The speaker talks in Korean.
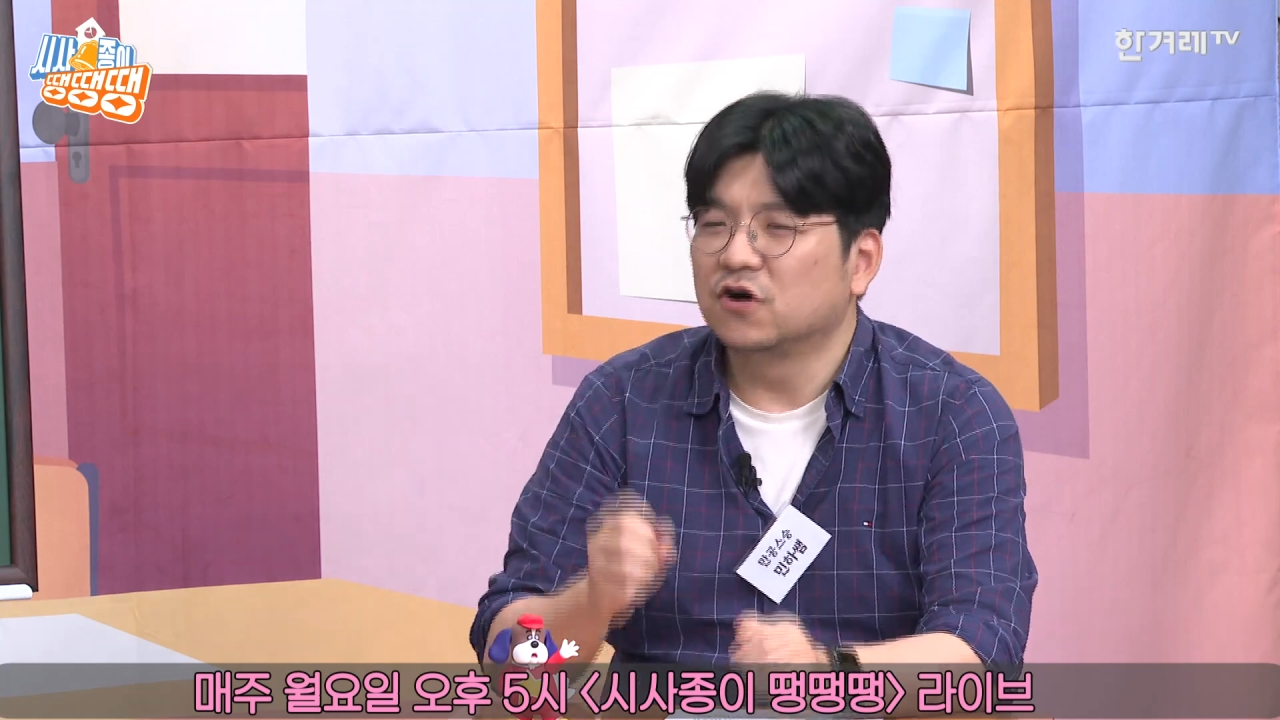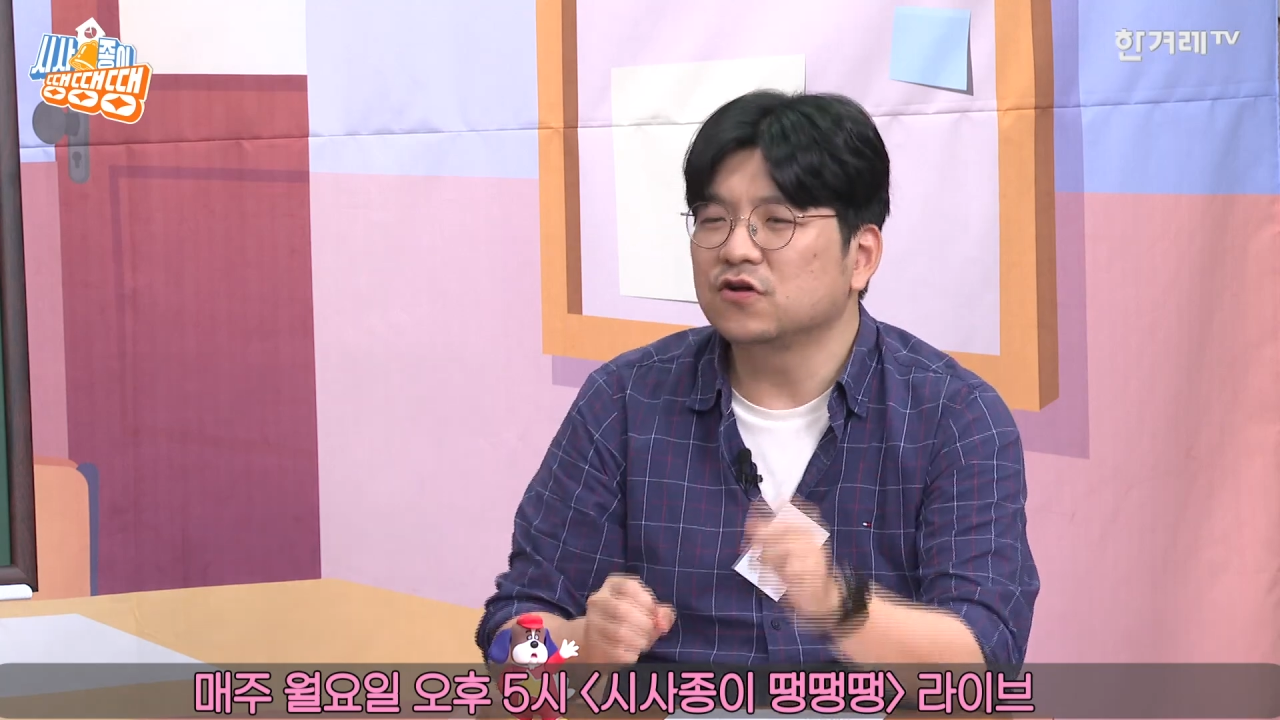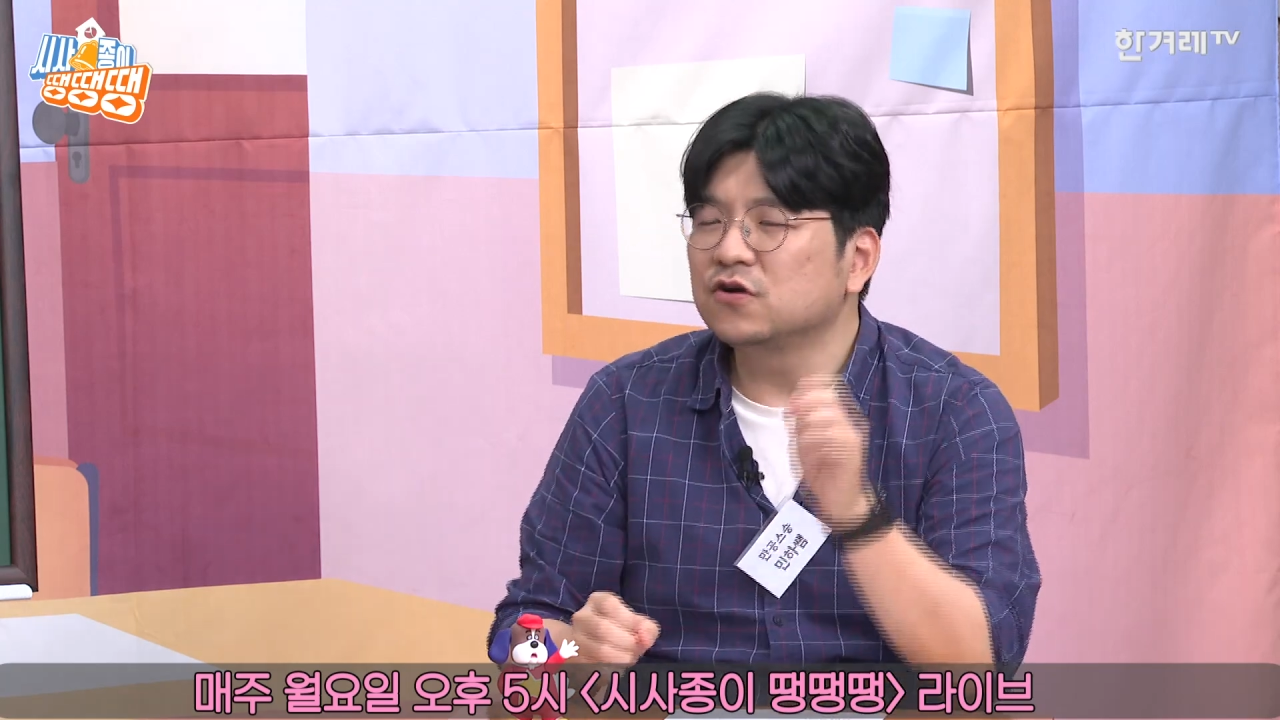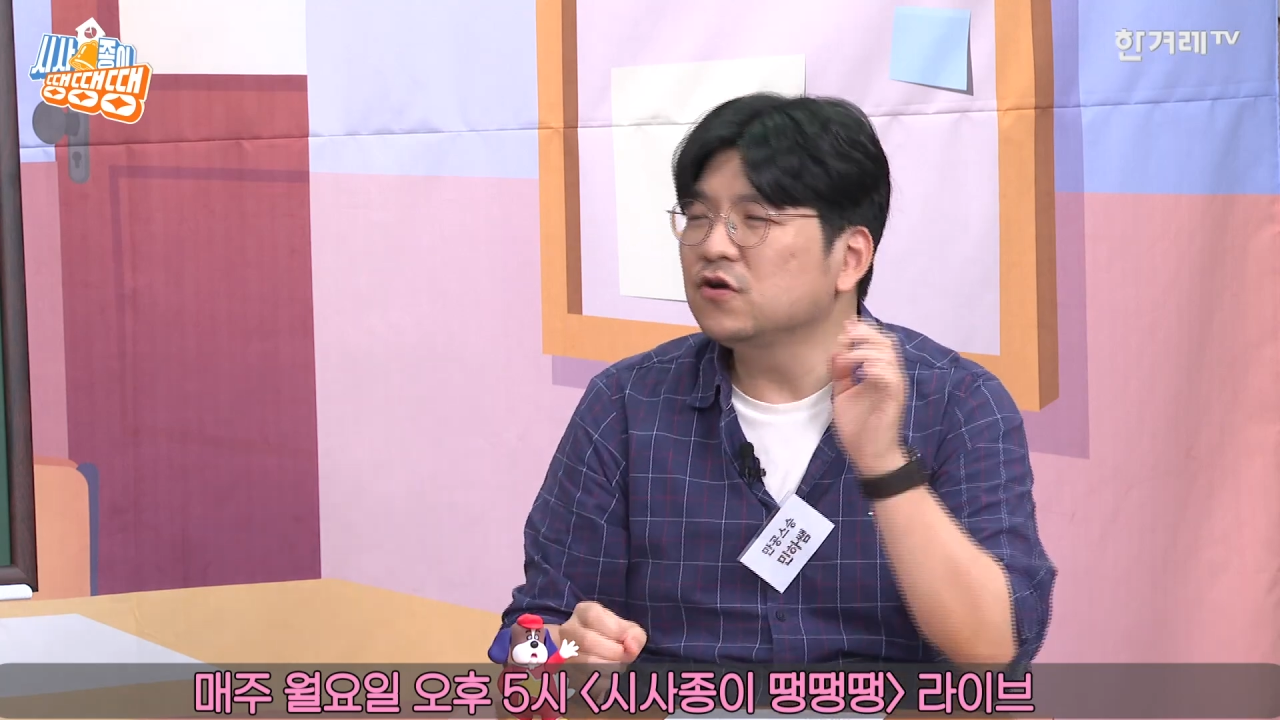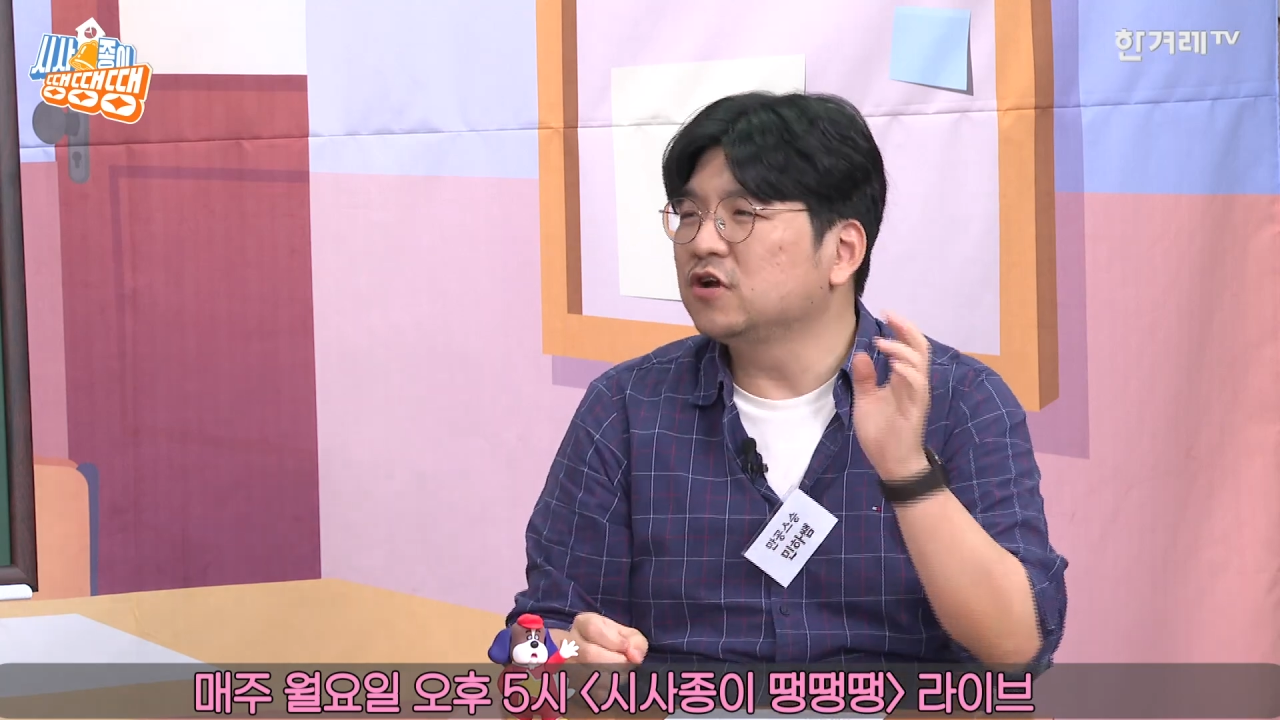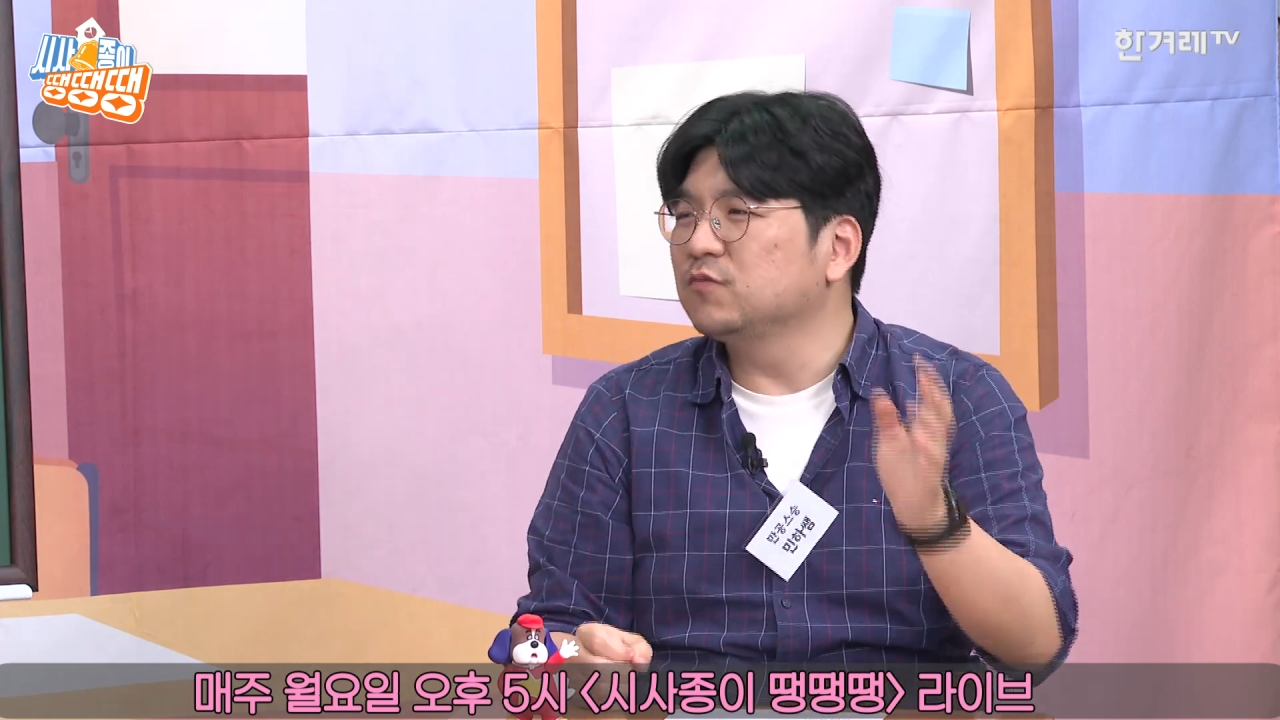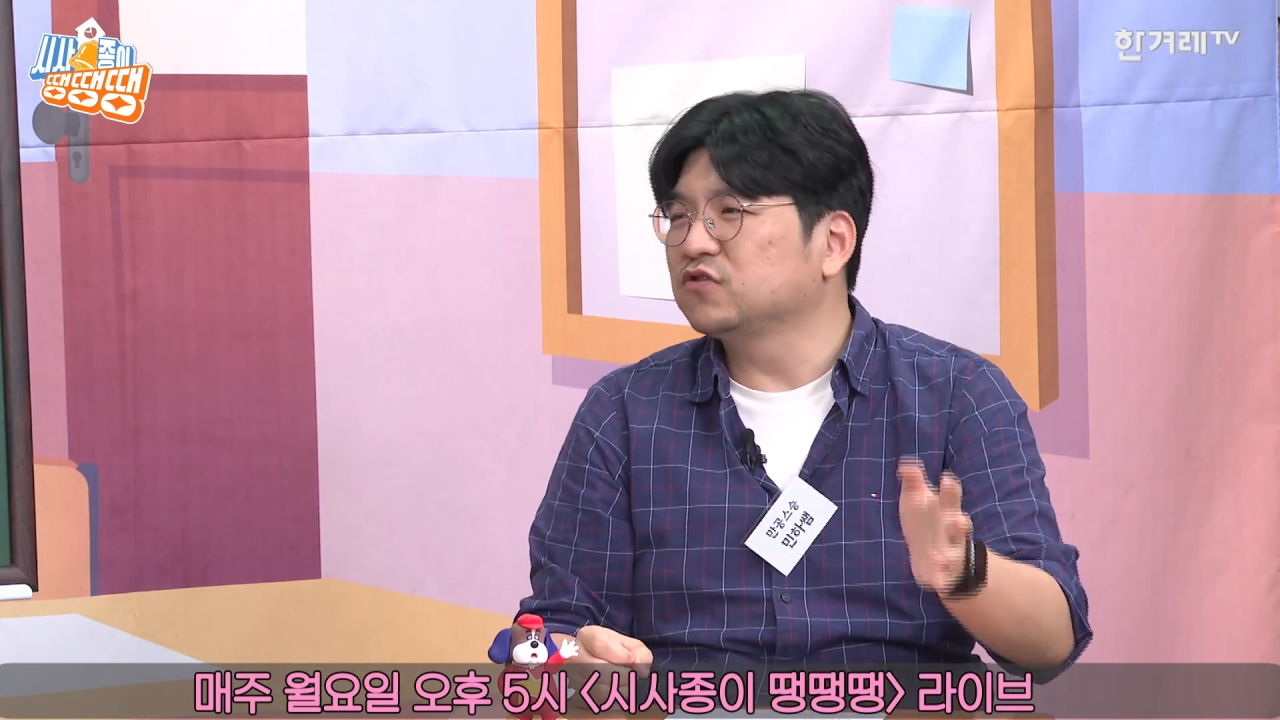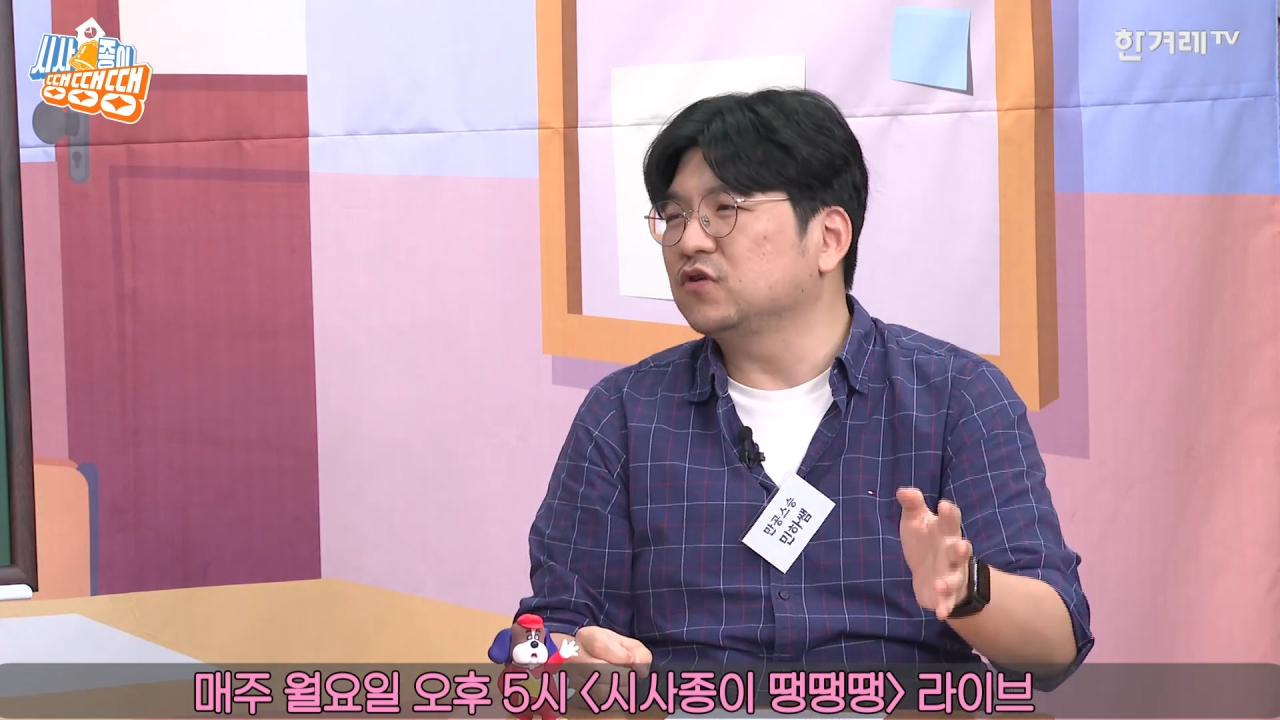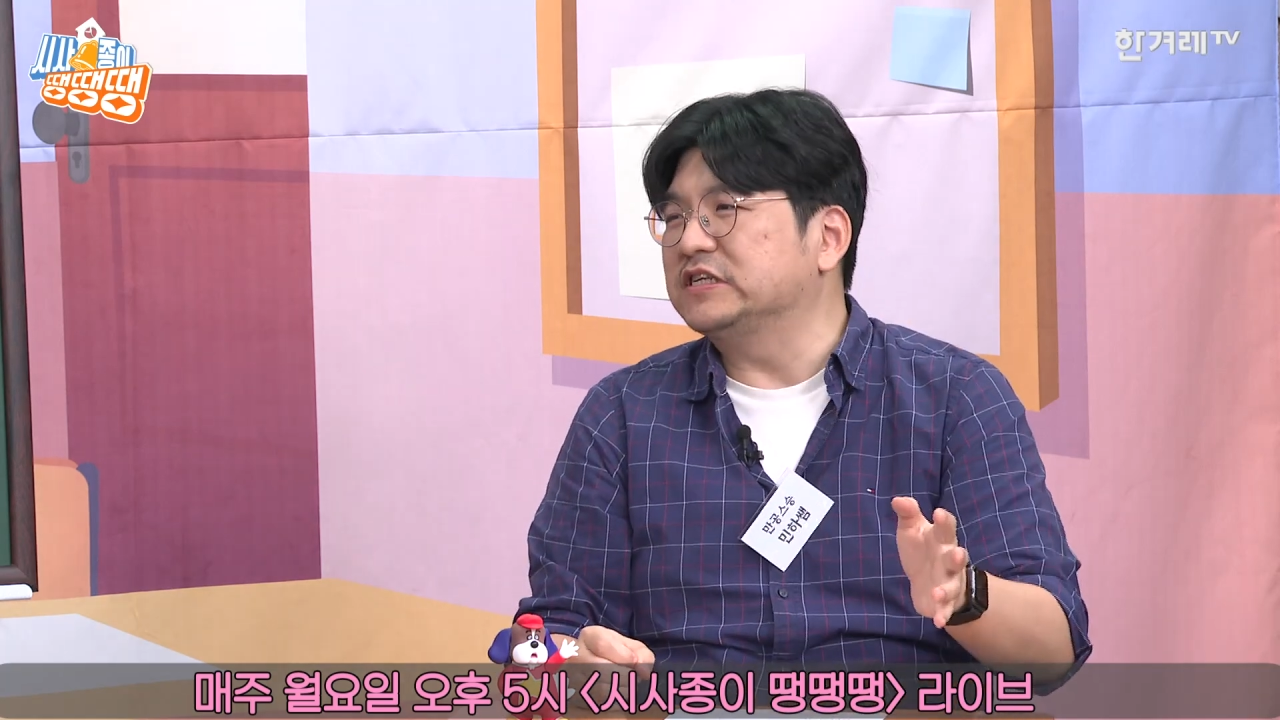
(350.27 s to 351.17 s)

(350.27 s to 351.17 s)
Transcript: 경영위원회부터